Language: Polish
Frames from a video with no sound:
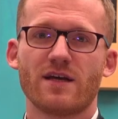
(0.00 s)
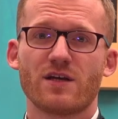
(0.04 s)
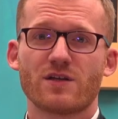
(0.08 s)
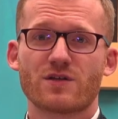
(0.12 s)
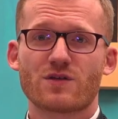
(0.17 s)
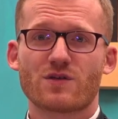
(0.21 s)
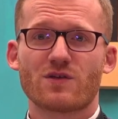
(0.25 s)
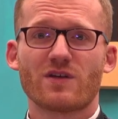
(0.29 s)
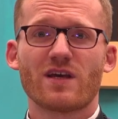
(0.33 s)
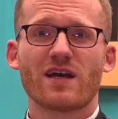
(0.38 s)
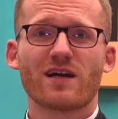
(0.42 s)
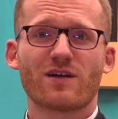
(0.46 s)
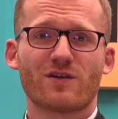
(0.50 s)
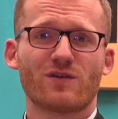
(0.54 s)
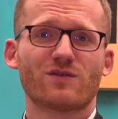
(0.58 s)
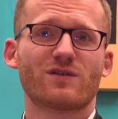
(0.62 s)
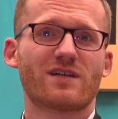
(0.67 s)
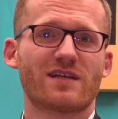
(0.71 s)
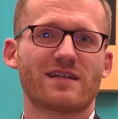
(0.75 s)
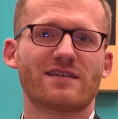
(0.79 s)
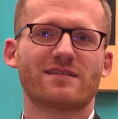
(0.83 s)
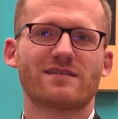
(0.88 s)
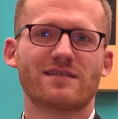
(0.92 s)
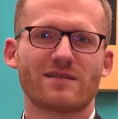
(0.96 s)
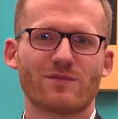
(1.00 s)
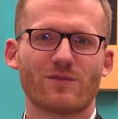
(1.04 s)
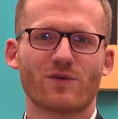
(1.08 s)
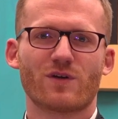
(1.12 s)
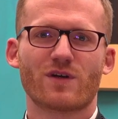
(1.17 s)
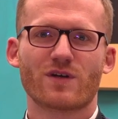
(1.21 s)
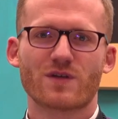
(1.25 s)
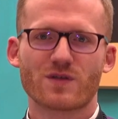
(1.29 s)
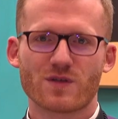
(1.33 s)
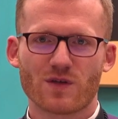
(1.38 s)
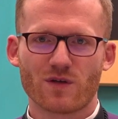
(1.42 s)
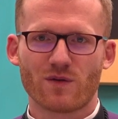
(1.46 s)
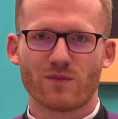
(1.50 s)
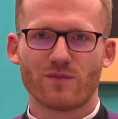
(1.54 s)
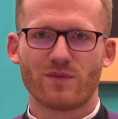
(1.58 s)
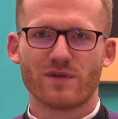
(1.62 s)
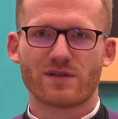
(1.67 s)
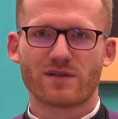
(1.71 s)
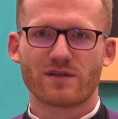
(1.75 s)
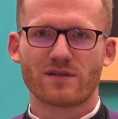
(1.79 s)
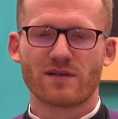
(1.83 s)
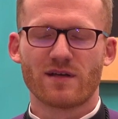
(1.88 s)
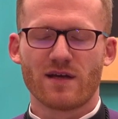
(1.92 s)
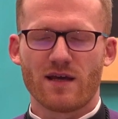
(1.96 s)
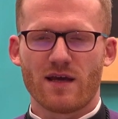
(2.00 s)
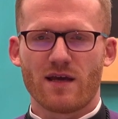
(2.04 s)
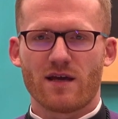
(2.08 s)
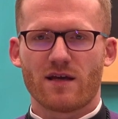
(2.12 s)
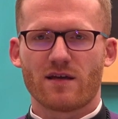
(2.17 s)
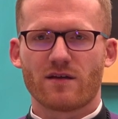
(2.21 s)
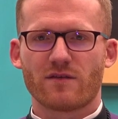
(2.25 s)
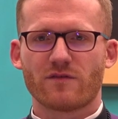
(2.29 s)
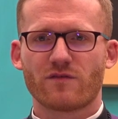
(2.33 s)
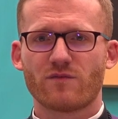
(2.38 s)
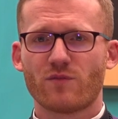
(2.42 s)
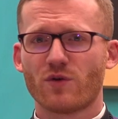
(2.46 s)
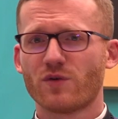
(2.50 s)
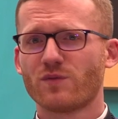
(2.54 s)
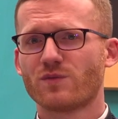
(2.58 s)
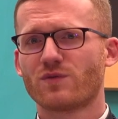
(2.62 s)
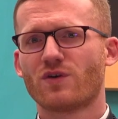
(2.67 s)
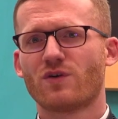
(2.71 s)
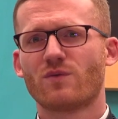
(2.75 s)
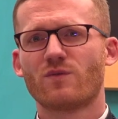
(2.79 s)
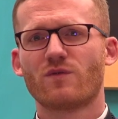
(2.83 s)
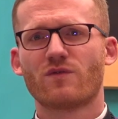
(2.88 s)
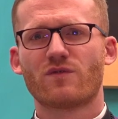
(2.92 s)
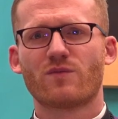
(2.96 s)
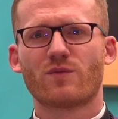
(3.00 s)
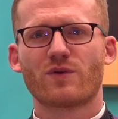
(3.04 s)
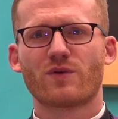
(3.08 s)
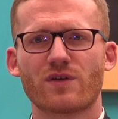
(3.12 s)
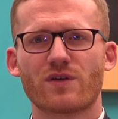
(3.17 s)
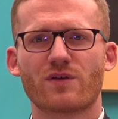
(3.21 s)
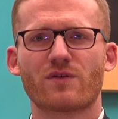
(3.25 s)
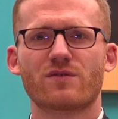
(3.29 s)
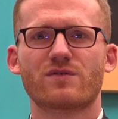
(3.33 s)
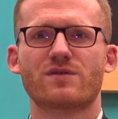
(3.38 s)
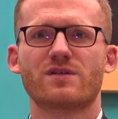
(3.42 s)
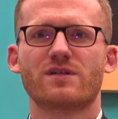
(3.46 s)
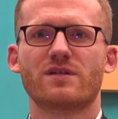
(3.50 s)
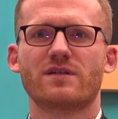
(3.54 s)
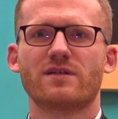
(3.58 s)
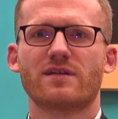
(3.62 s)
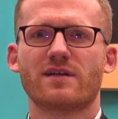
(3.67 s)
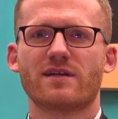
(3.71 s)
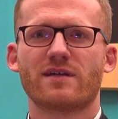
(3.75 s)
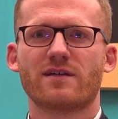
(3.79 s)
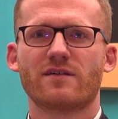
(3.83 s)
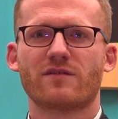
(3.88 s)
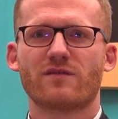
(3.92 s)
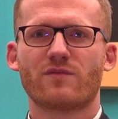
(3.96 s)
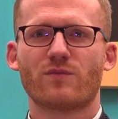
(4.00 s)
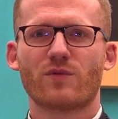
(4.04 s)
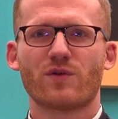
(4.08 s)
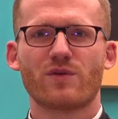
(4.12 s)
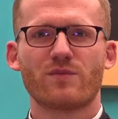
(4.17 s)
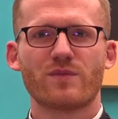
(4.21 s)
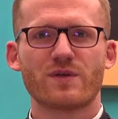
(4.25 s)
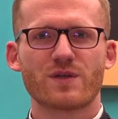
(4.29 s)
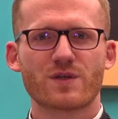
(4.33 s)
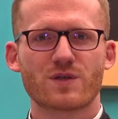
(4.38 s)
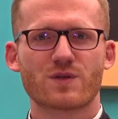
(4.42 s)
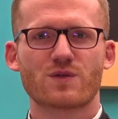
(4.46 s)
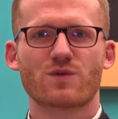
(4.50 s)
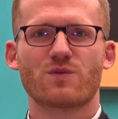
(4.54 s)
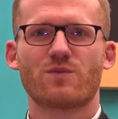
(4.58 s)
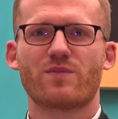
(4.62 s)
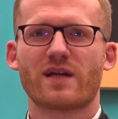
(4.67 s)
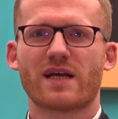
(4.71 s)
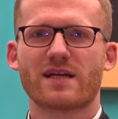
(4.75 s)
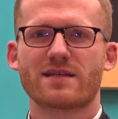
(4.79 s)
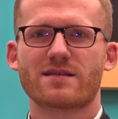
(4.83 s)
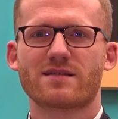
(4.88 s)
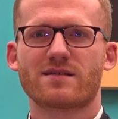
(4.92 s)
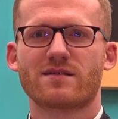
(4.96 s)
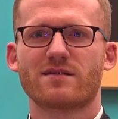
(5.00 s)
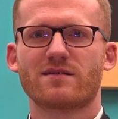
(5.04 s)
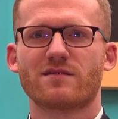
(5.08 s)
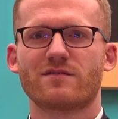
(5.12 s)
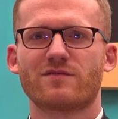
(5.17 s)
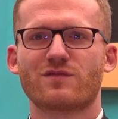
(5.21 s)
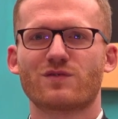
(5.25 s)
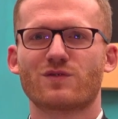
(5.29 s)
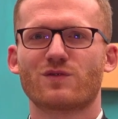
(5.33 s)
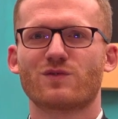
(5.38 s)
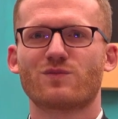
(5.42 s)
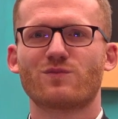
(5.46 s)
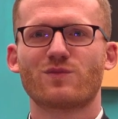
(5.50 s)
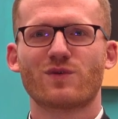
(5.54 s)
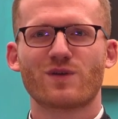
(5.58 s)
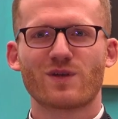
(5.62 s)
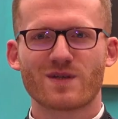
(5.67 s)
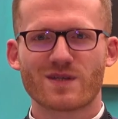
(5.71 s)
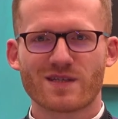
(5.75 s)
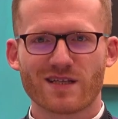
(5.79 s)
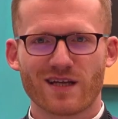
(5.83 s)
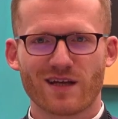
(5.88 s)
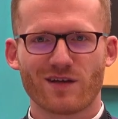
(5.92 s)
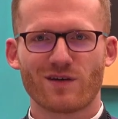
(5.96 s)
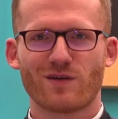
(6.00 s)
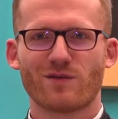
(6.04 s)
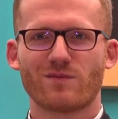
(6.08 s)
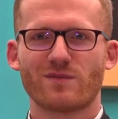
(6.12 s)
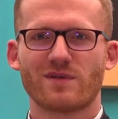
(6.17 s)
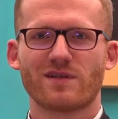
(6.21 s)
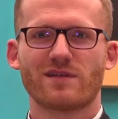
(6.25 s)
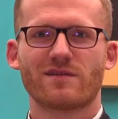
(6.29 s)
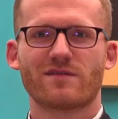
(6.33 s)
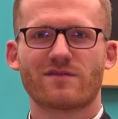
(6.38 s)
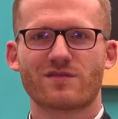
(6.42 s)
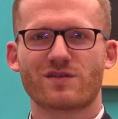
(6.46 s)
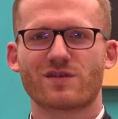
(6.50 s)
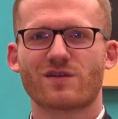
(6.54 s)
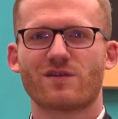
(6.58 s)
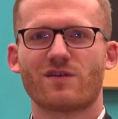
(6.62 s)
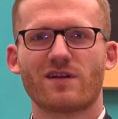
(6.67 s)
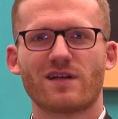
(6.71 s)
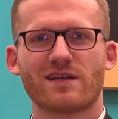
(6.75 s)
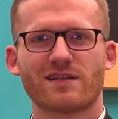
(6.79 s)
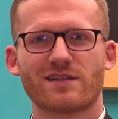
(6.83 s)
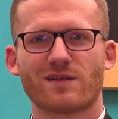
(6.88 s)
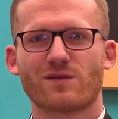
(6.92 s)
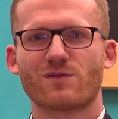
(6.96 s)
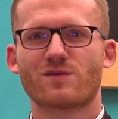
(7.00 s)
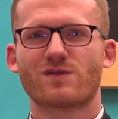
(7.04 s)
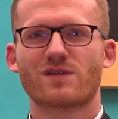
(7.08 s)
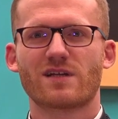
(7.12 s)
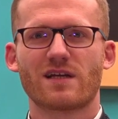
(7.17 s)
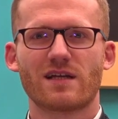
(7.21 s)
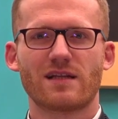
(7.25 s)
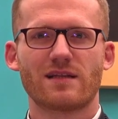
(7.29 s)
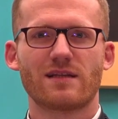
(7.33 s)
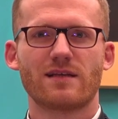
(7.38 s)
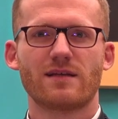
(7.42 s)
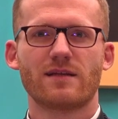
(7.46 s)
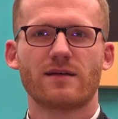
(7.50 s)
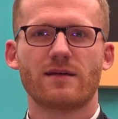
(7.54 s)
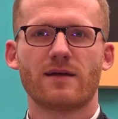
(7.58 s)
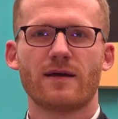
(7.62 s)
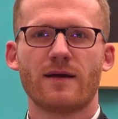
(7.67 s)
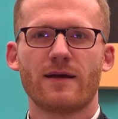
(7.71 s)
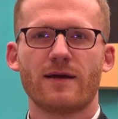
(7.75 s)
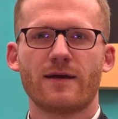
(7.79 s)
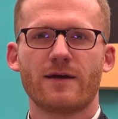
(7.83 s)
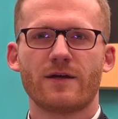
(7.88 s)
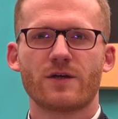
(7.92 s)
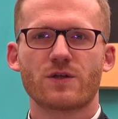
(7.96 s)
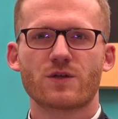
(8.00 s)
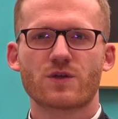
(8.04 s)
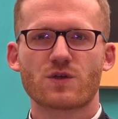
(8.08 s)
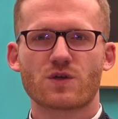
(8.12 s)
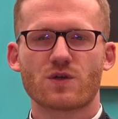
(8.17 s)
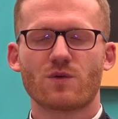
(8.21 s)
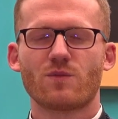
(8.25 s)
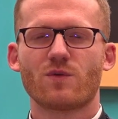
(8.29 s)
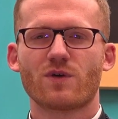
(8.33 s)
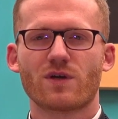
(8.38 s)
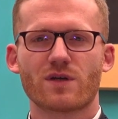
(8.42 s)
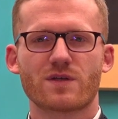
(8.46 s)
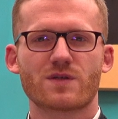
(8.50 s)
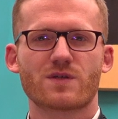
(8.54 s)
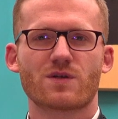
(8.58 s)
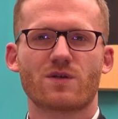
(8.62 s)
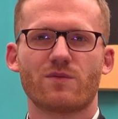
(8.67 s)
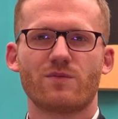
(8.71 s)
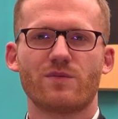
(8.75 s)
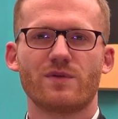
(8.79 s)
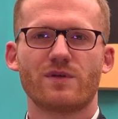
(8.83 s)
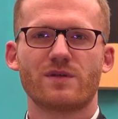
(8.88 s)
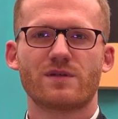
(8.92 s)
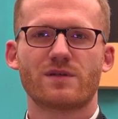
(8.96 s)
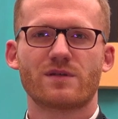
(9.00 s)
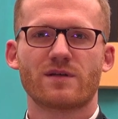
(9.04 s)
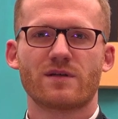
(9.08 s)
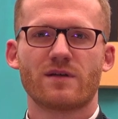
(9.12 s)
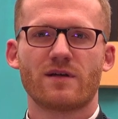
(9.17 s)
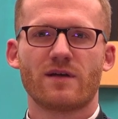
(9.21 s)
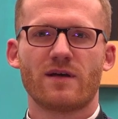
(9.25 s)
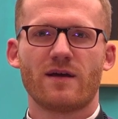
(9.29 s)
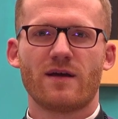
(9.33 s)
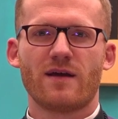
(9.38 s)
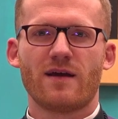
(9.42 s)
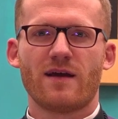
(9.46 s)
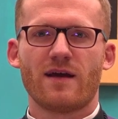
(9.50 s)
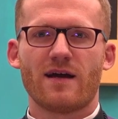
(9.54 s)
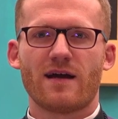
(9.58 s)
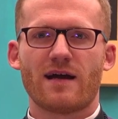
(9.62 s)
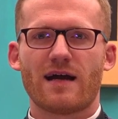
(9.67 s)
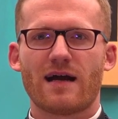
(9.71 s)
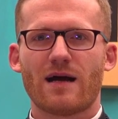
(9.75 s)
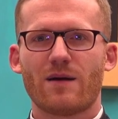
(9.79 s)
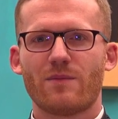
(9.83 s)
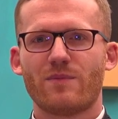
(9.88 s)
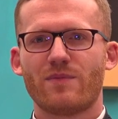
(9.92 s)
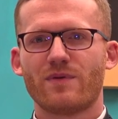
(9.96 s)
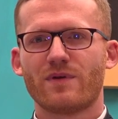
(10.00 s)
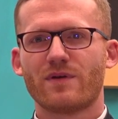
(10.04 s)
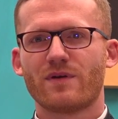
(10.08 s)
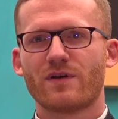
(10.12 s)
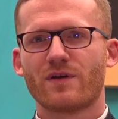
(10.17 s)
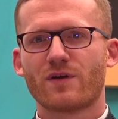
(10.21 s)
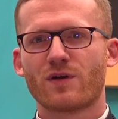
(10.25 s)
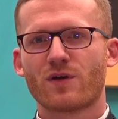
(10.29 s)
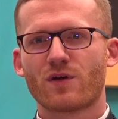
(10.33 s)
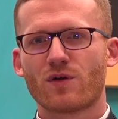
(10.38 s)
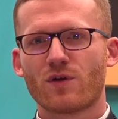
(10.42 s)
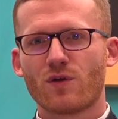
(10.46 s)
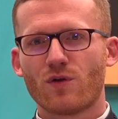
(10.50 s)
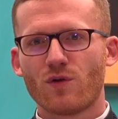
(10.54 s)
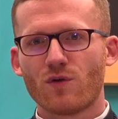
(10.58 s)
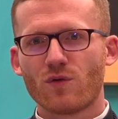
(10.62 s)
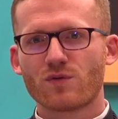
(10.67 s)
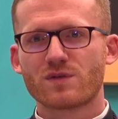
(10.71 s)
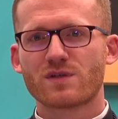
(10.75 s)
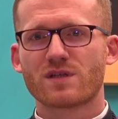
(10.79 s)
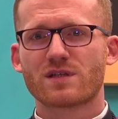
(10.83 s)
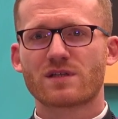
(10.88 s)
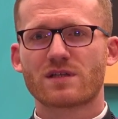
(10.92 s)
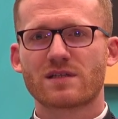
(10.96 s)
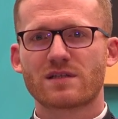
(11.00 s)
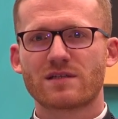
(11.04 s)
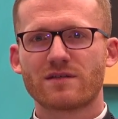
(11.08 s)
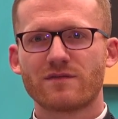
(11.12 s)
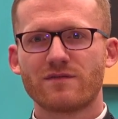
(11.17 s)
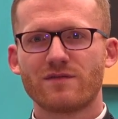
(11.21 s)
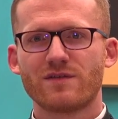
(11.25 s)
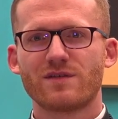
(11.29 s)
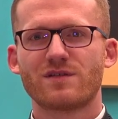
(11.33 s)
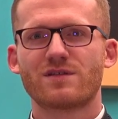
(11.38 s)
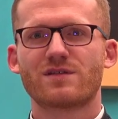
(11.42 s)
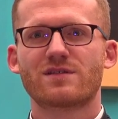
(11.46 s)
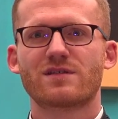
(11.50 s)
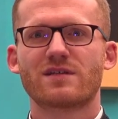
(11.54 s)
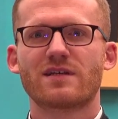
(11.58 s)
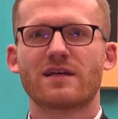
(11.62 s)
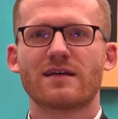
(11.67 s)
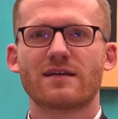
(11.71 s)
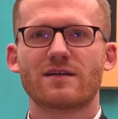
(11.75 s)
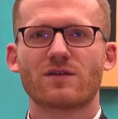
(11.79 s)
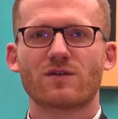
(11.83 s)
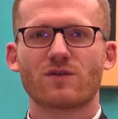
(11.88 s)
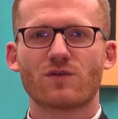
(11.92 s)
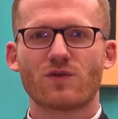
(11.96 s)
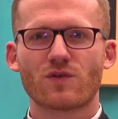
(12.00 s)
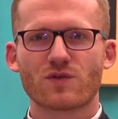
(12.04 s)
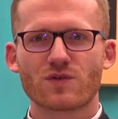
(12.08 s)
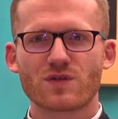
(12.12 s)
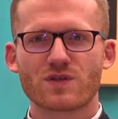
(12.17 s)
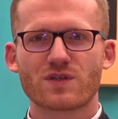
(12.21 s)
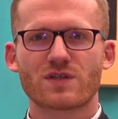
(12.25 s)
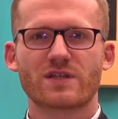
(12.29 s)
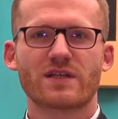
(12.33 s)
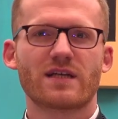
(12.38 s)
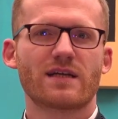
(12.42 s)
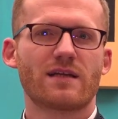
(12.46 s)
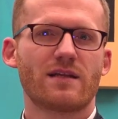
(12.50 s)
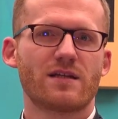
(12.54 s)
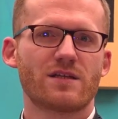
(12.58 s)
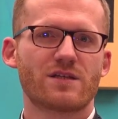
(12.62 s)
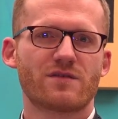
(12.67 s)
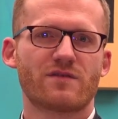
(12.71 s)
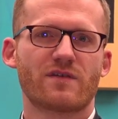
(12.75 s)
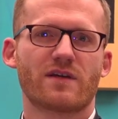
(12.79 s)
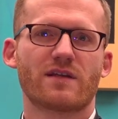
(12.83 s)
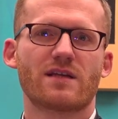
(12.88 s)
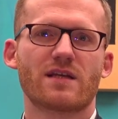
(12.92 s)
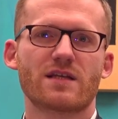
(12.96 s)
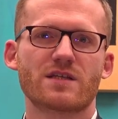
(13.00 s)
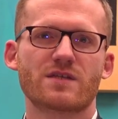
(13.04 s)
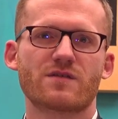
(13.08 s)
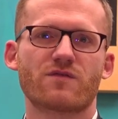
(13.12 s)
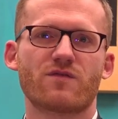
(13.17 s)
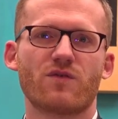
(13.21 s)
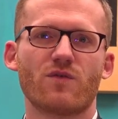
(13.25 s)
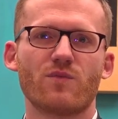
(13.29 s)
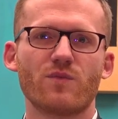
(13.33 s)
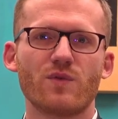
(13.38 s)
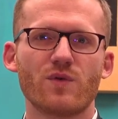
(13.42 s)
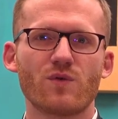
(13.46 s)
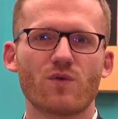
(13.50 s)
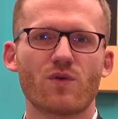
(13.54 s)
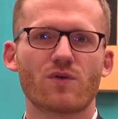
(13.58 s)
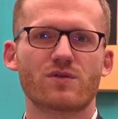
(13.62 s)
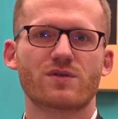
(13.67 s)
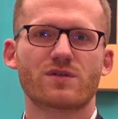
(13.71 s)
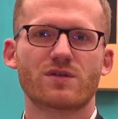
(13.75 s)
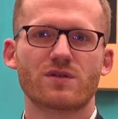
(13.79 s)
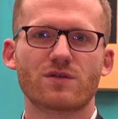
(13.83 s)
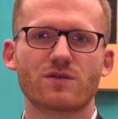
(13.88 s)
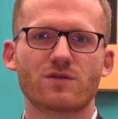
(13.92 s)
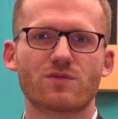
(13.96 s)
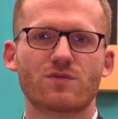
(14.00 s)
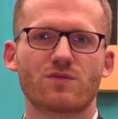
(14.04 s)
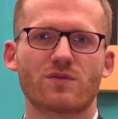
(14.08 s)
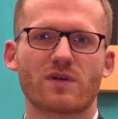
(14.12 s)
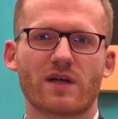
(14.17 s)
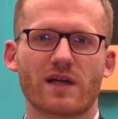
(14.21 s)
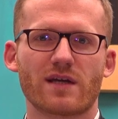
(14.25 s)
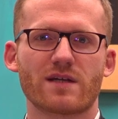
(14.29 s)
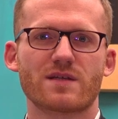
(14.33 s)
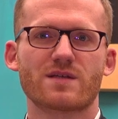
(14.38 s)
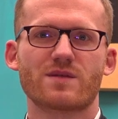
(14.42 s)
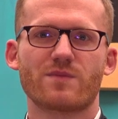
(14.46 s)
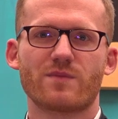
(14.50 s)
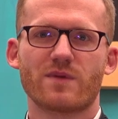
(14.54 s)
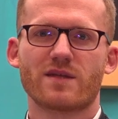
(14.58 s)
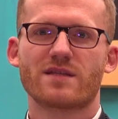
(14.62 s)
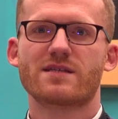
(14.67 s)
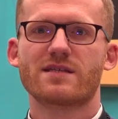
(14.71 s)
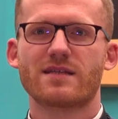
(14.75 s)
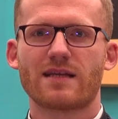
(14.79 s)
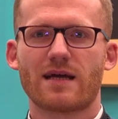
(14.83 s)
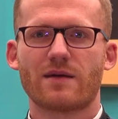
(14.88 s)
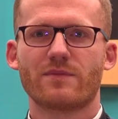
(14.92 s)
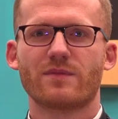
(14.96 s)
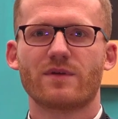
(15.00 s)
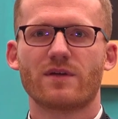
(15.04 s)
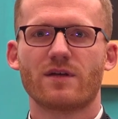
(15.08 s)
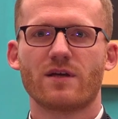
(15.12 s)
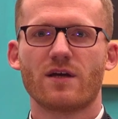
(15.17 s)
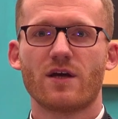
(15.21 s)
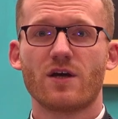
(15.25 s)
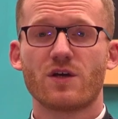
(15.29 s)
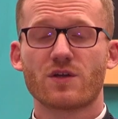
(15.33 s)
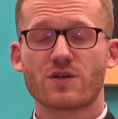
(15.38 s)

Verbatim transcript: Co ja konkretnie mogę zrobić? W moim domu, w rodzinie, w moim miejscu pracy, wśród moich znajomych, w szkole, na uczelni? Co mogę zrobić, aby ludzie rzeczywiście dostrzegli świadectwo miłości, która jest między nami?